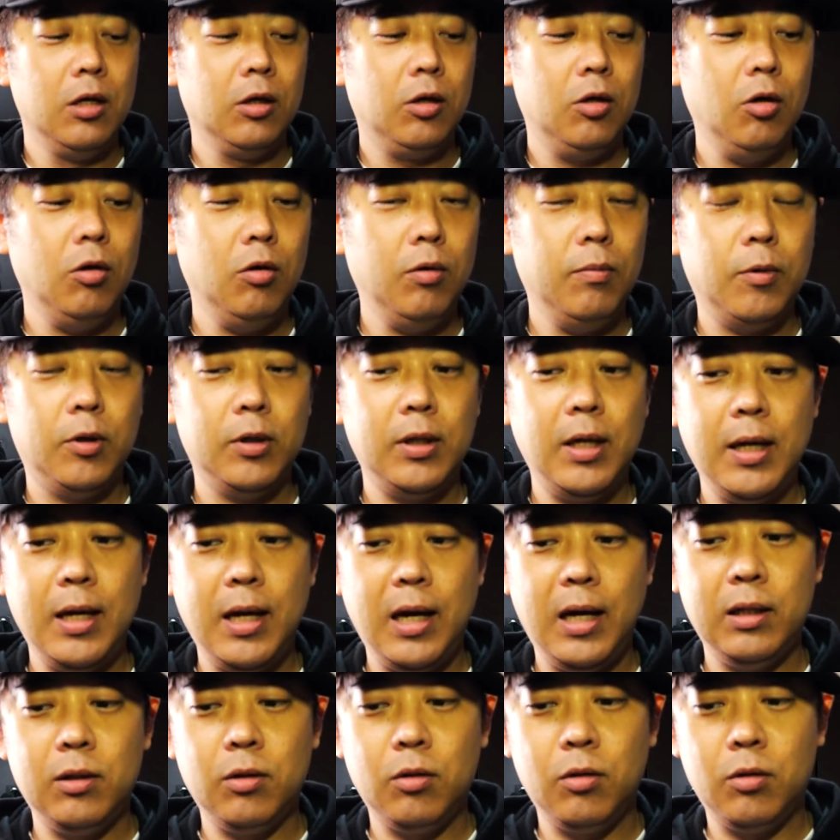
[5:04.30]
今日もね、
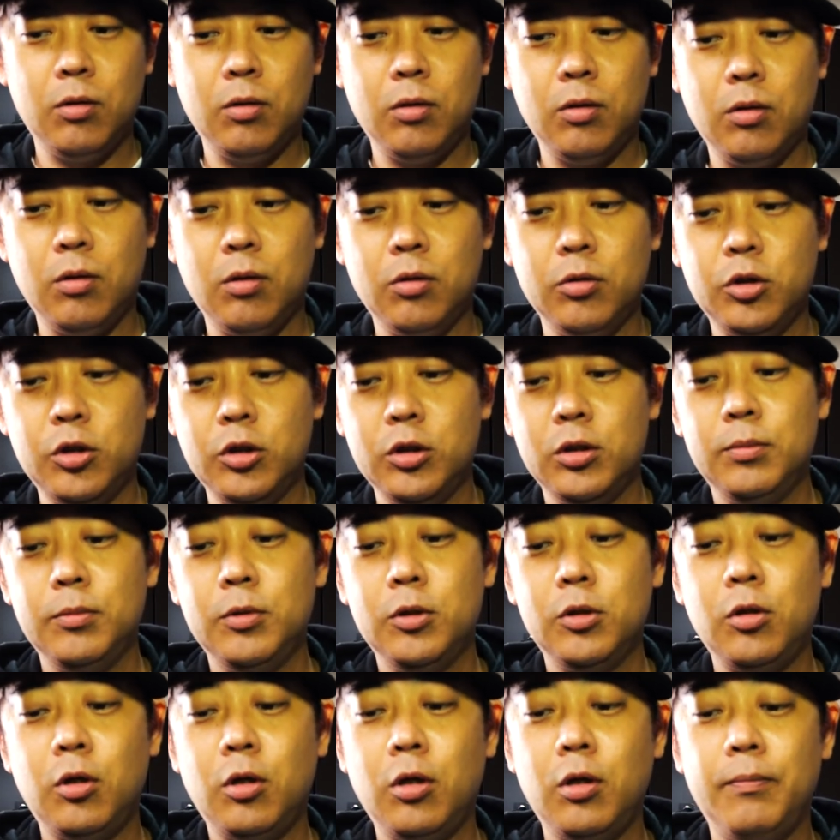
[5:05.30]
Zoom
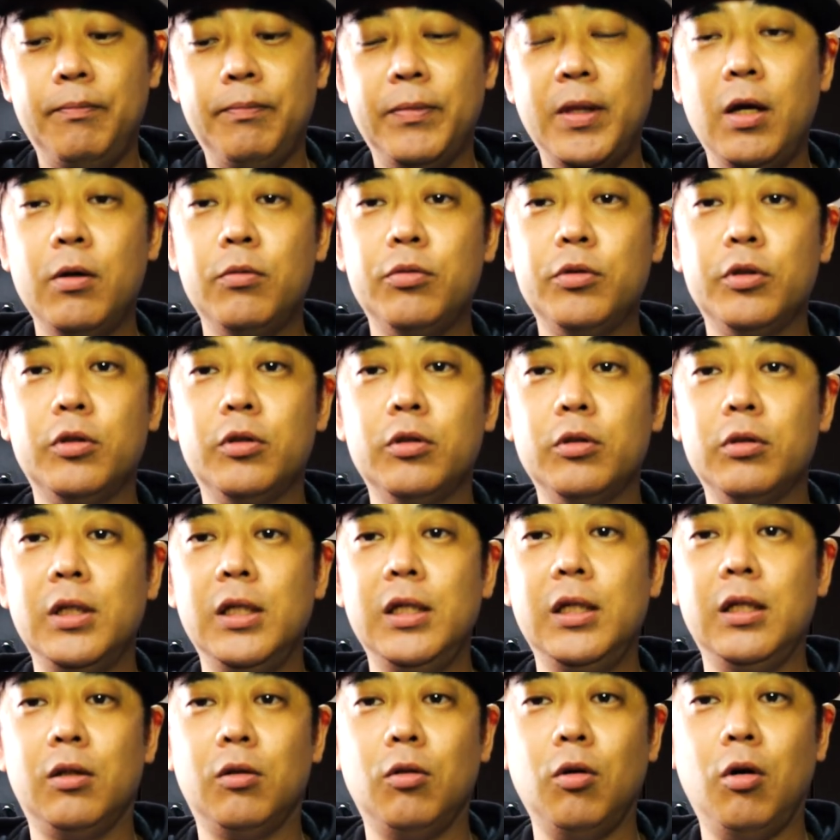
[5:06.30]
の
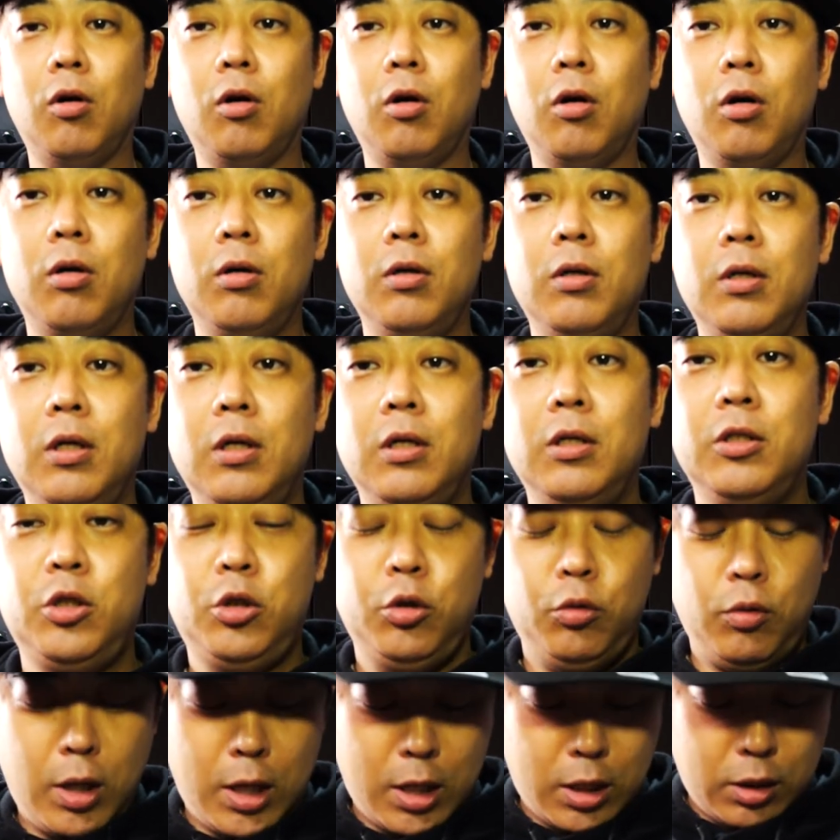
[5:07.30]
F3 と
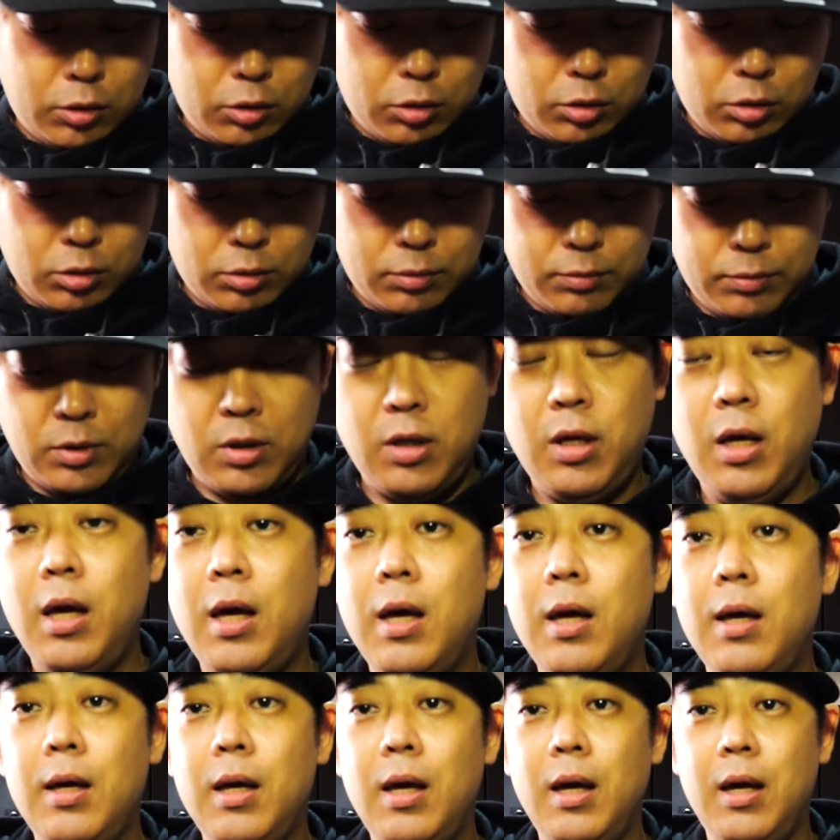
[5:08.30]
手話の
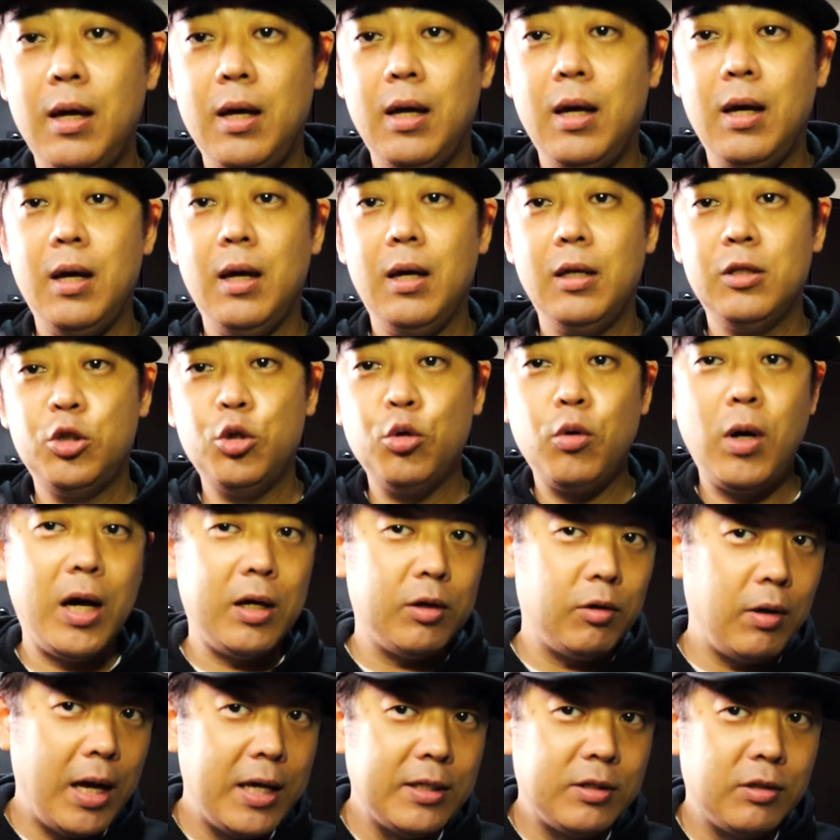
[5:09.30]

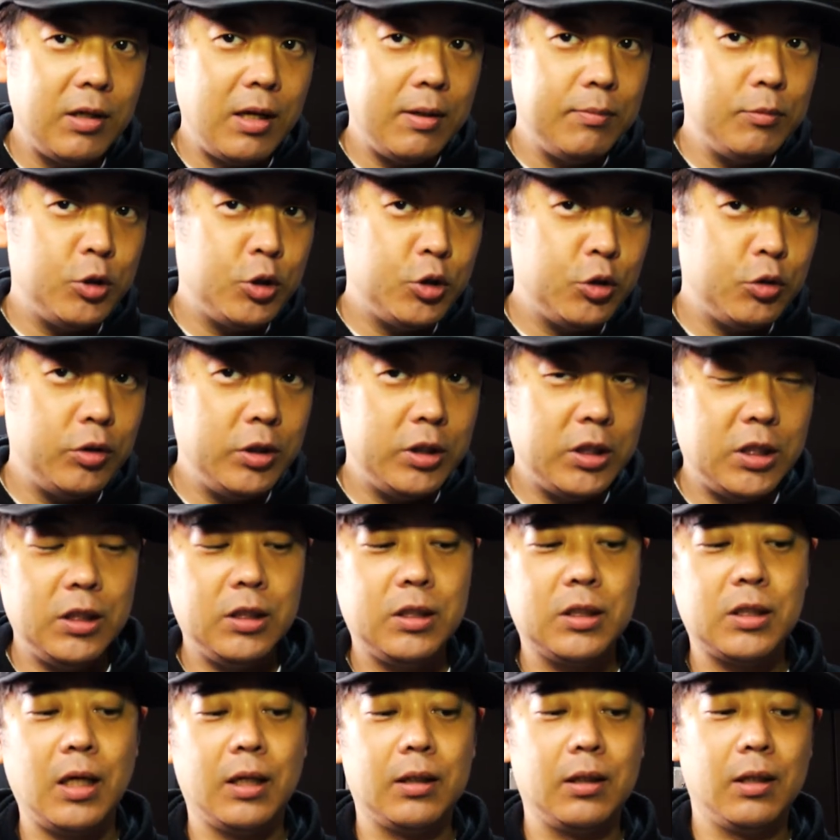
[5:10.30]
SM11
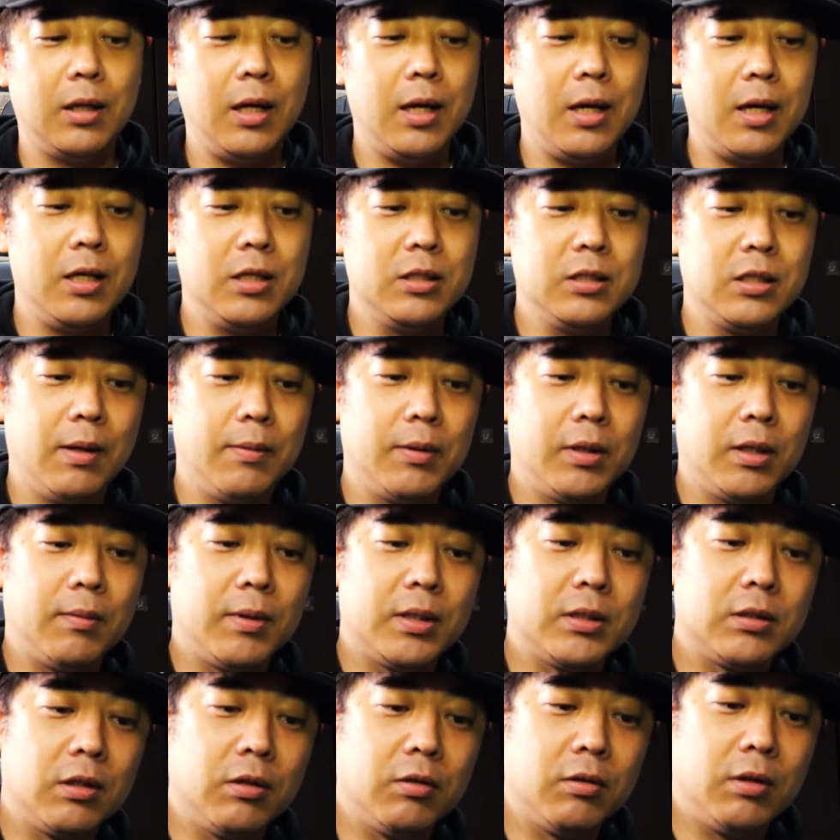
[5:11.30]
使ってね、喋って
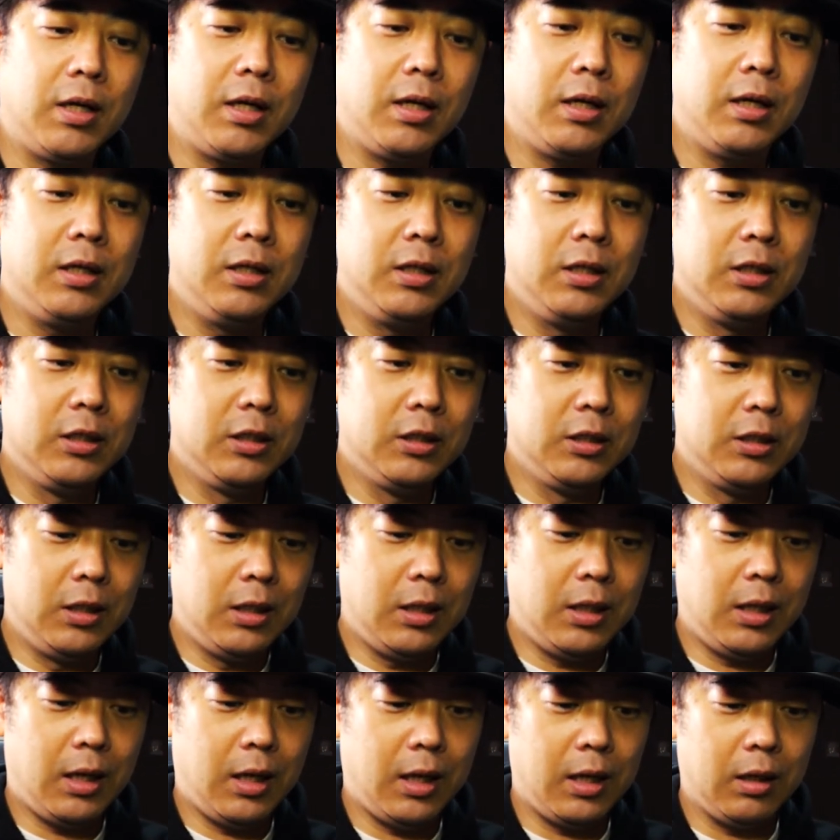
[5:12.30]
ますけどね。
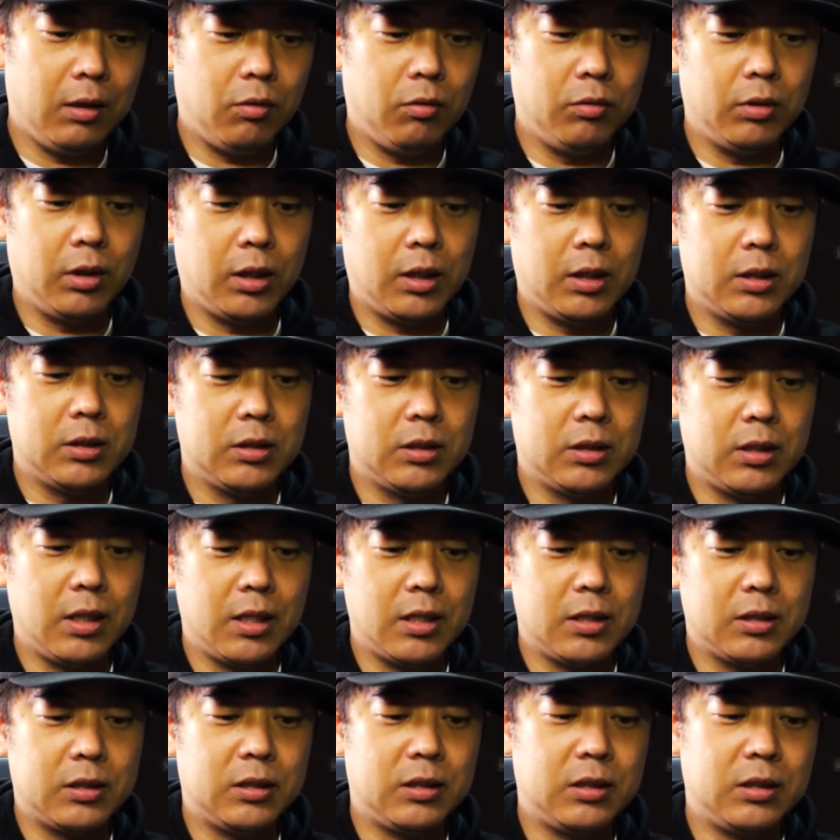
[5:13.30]
はい、こんな感じ
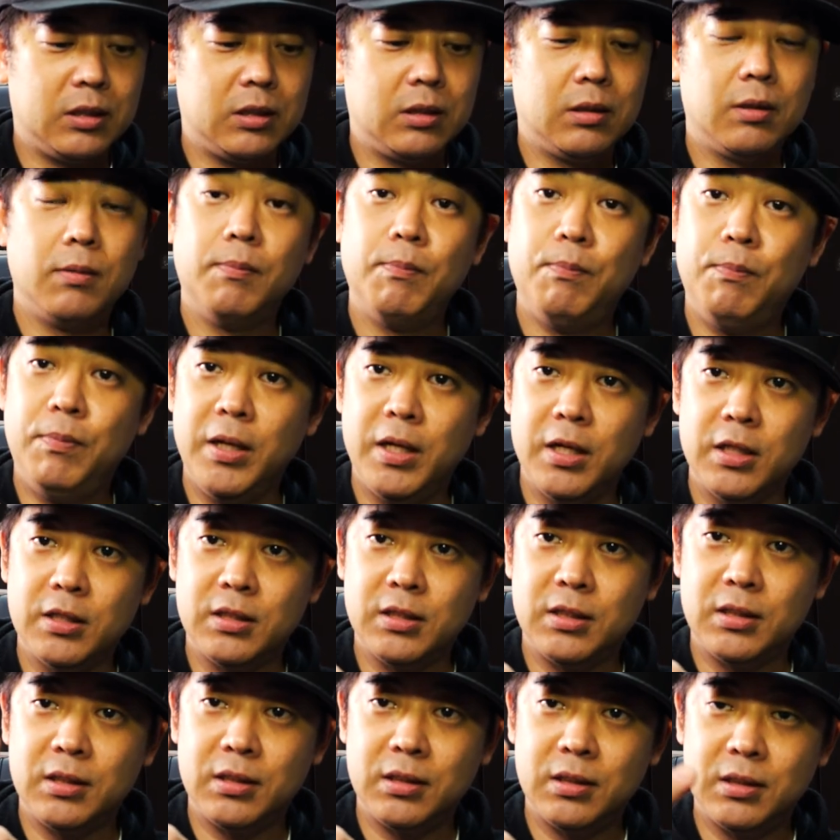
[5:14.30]
です。
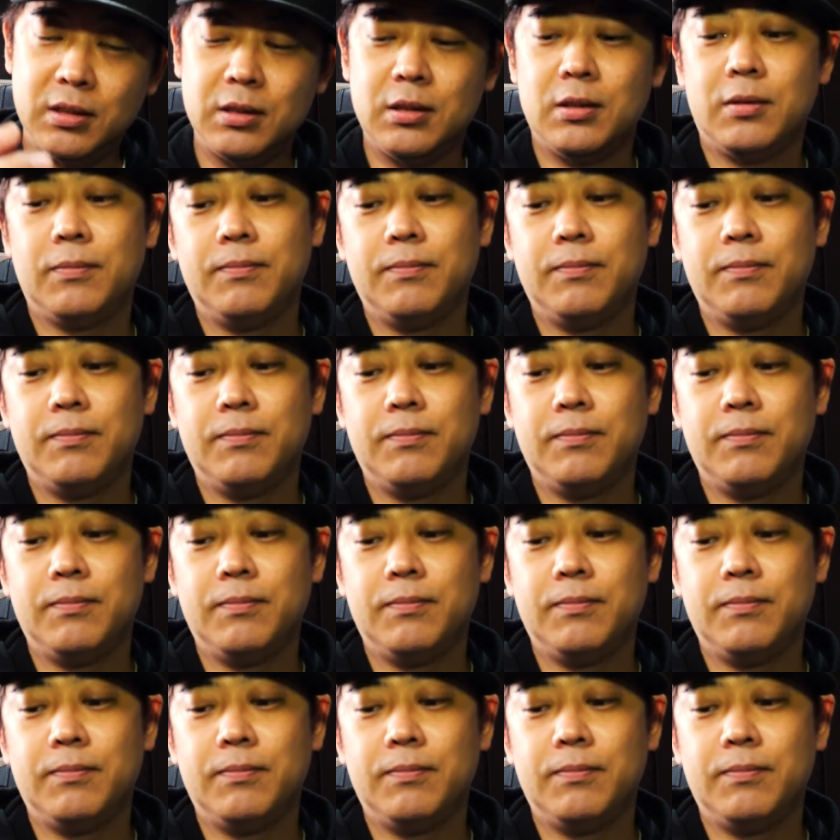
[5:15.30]
ピース。